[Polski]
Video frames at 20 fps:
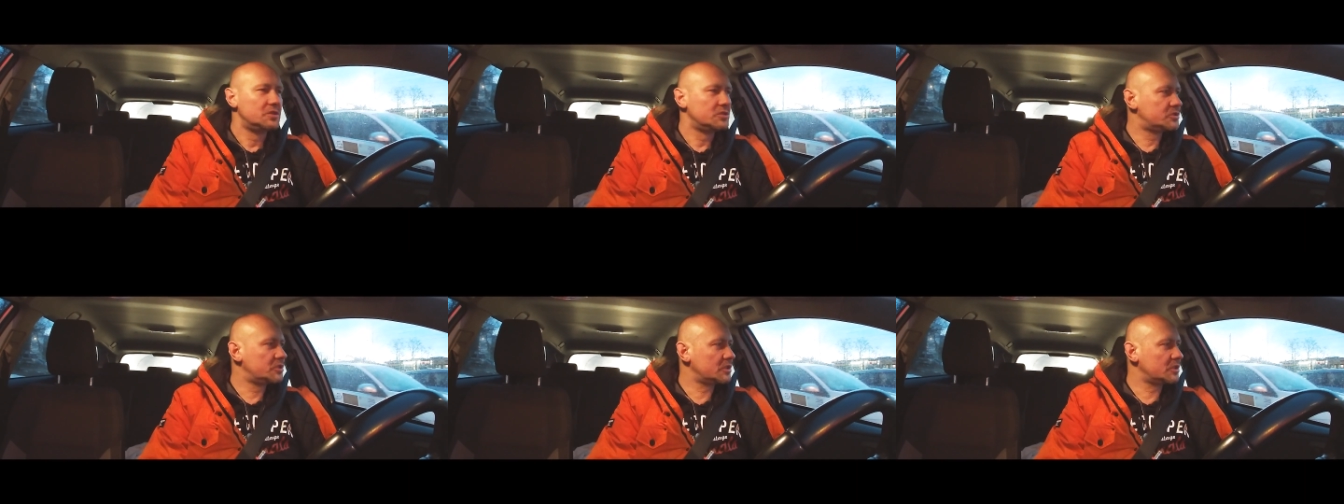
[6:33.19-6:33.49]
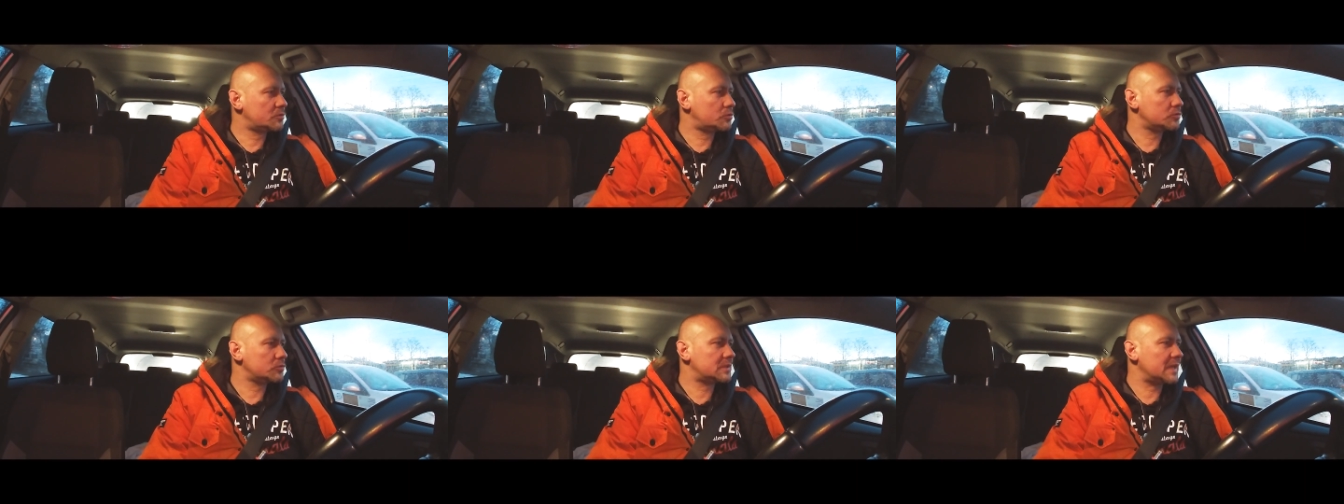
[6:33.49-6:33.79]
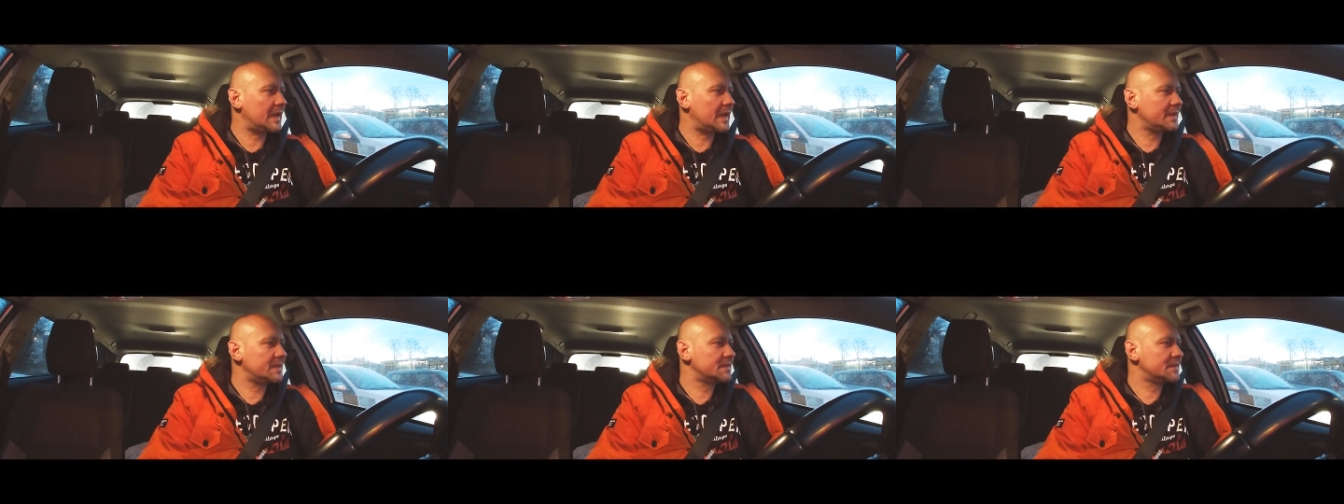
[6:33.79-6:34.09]
że
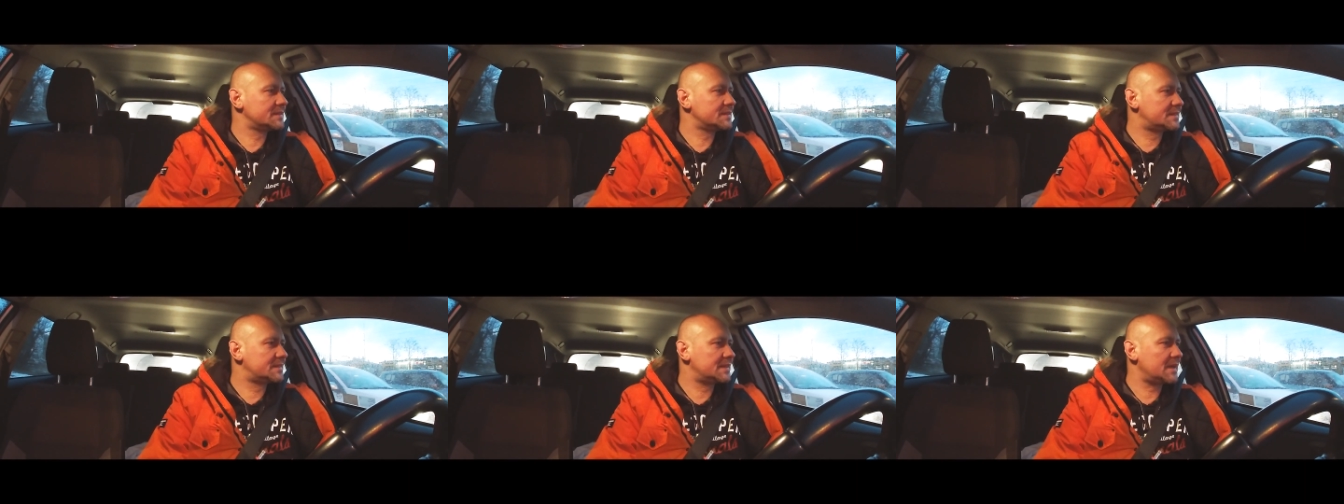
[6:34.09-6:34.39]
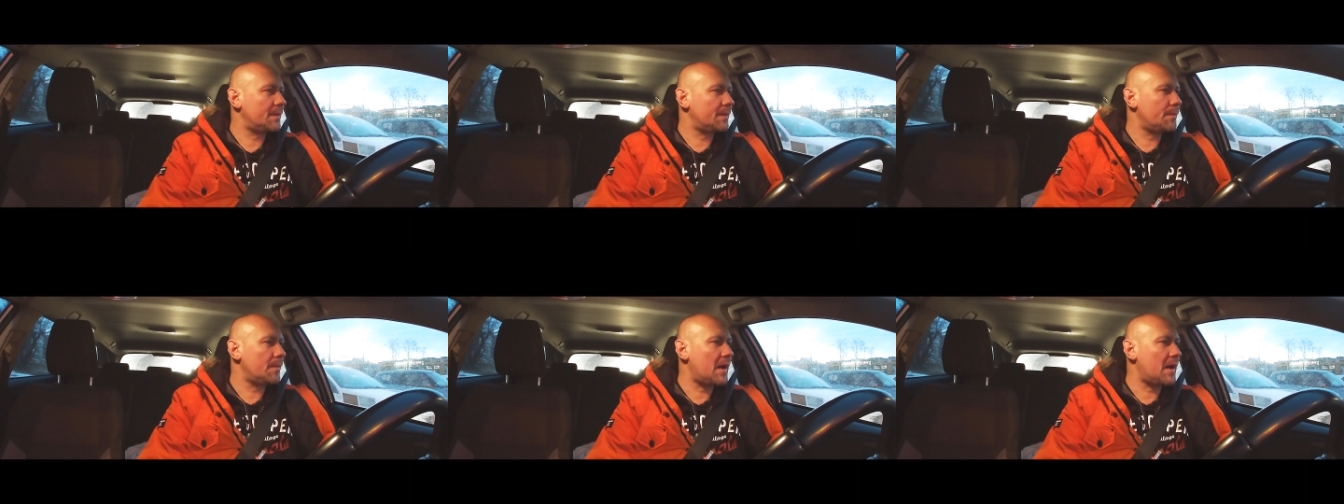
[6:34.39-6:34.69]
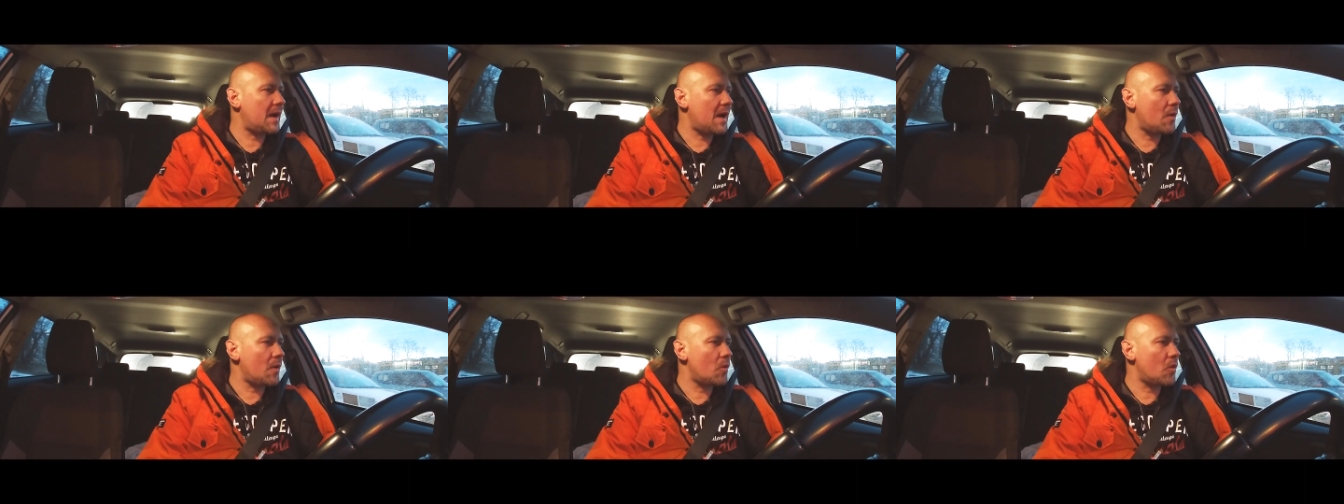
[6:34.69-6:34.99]
tutaj za
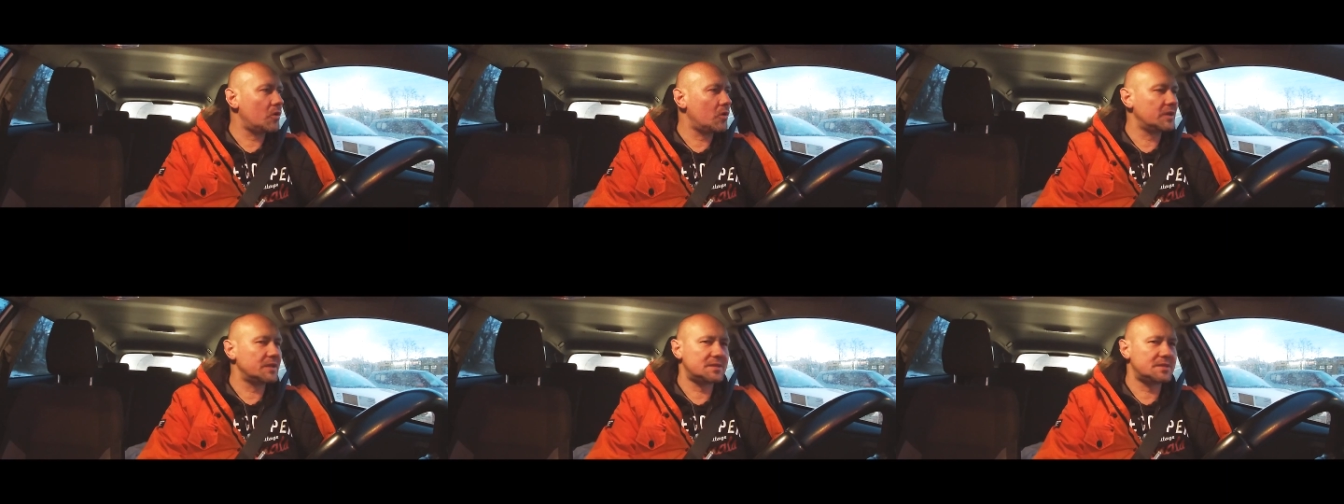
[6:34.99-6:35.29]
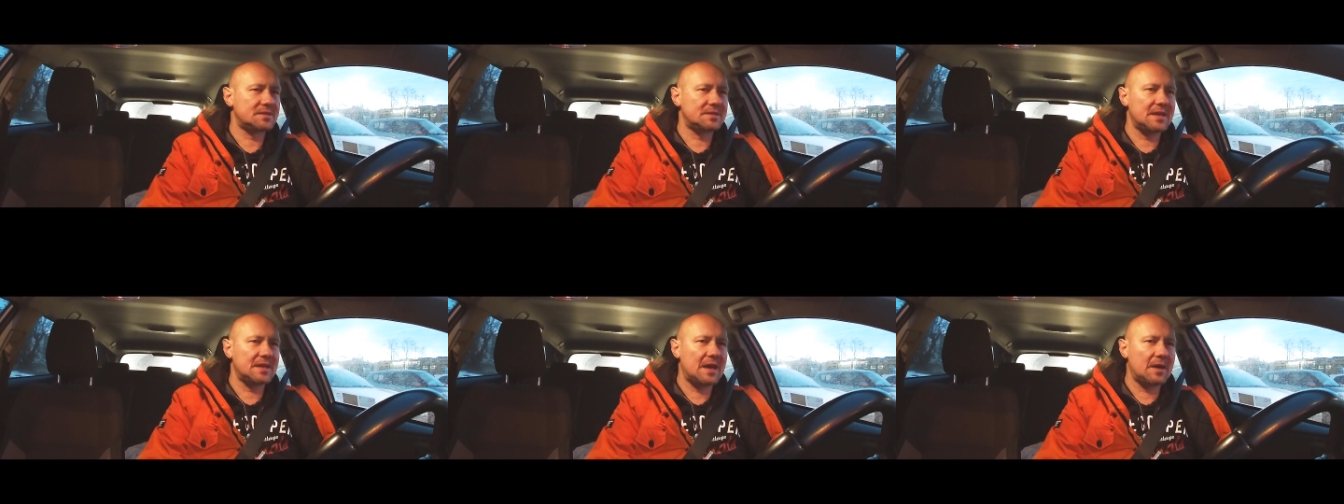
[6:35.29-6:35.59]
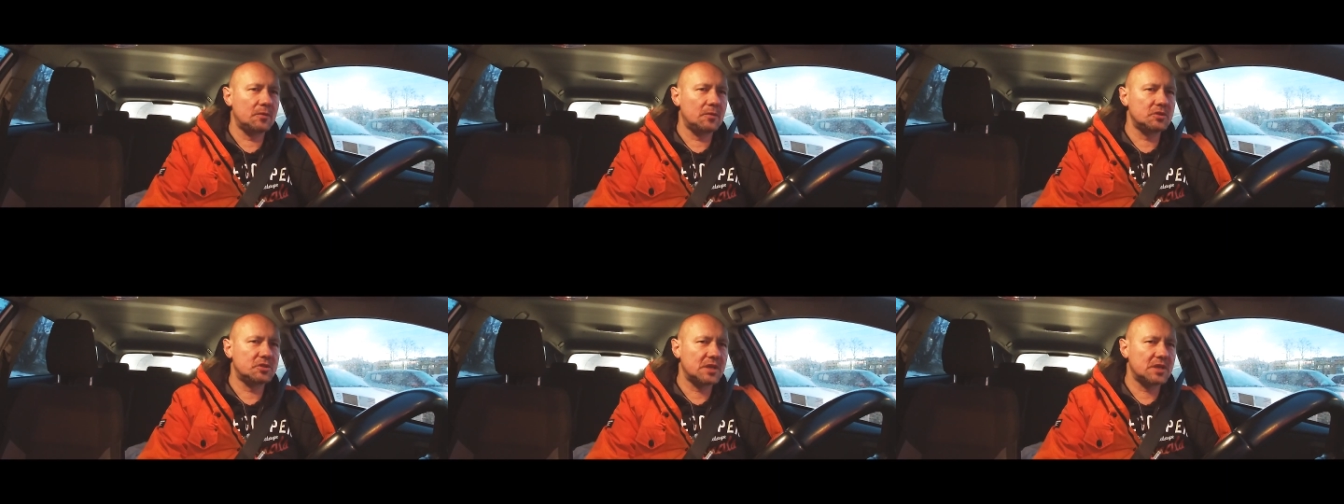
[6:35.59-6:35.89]
mało jest
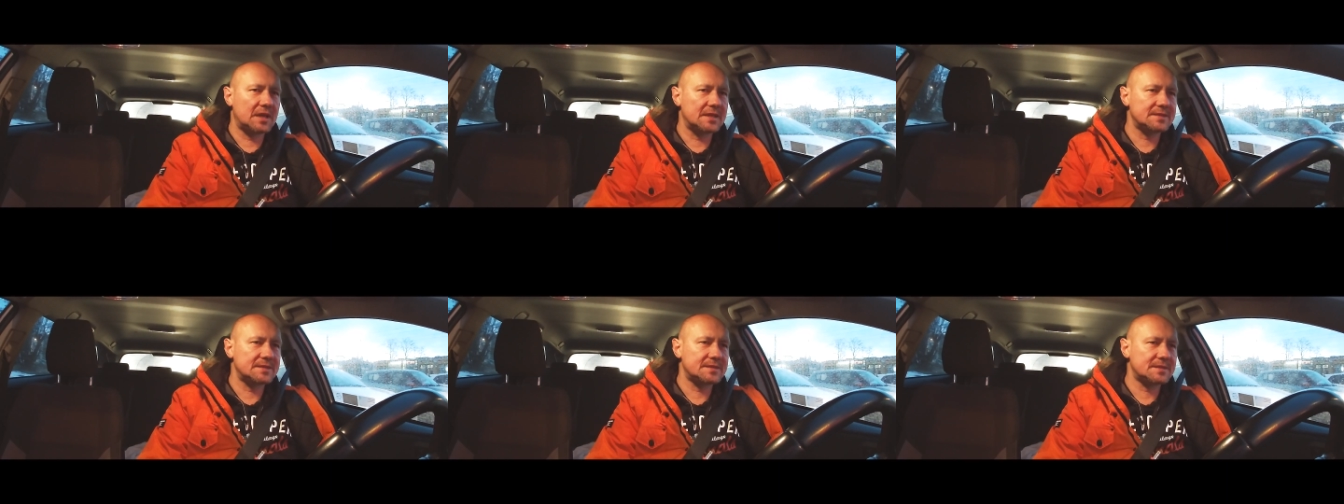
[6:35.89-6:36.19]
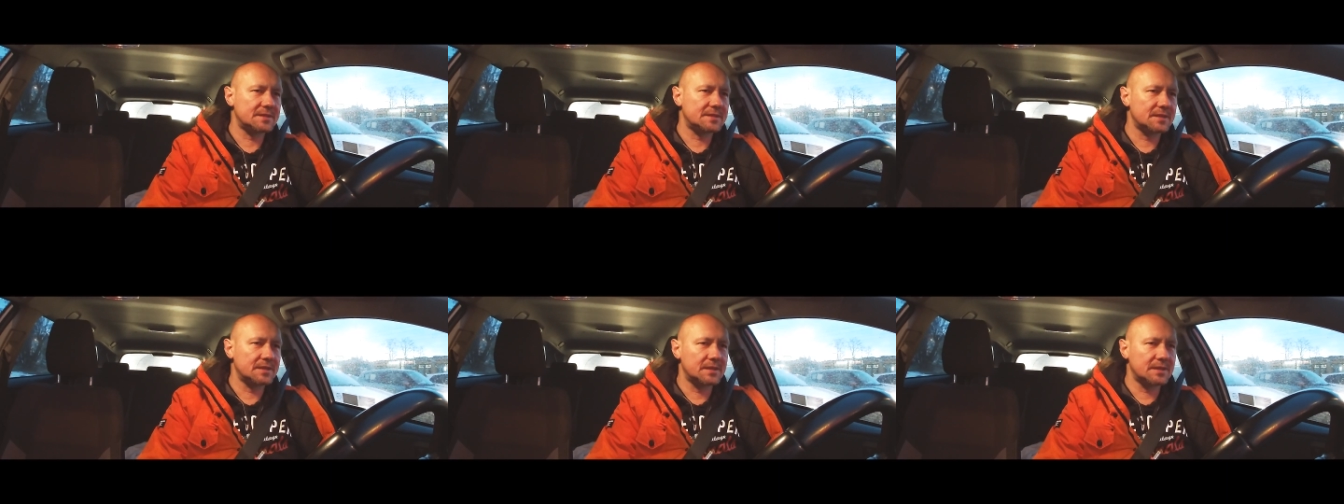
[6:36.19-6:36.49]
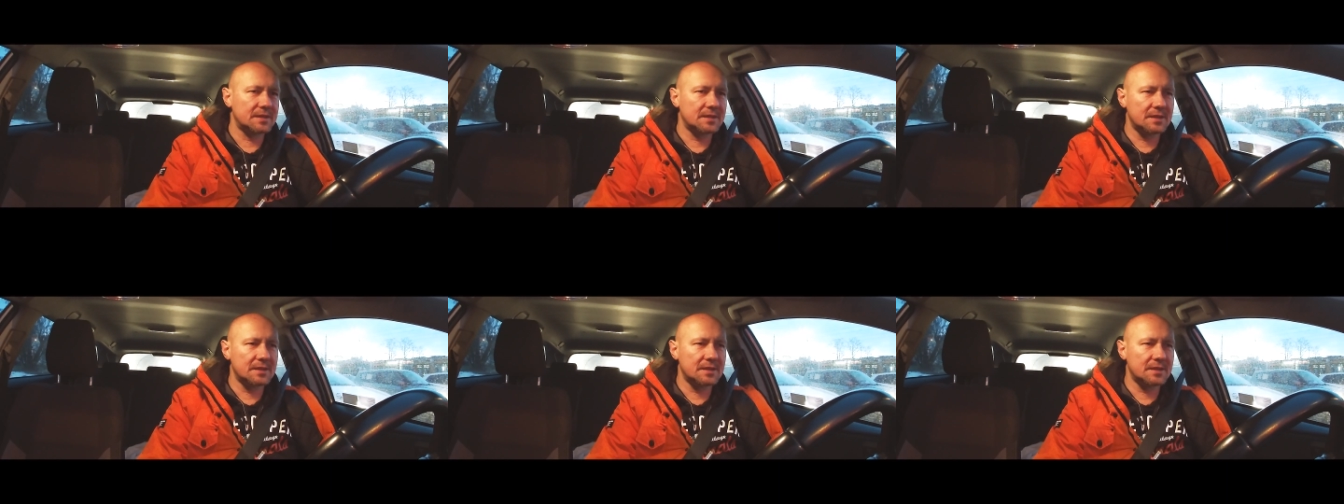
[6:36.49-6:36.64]
cały czas e,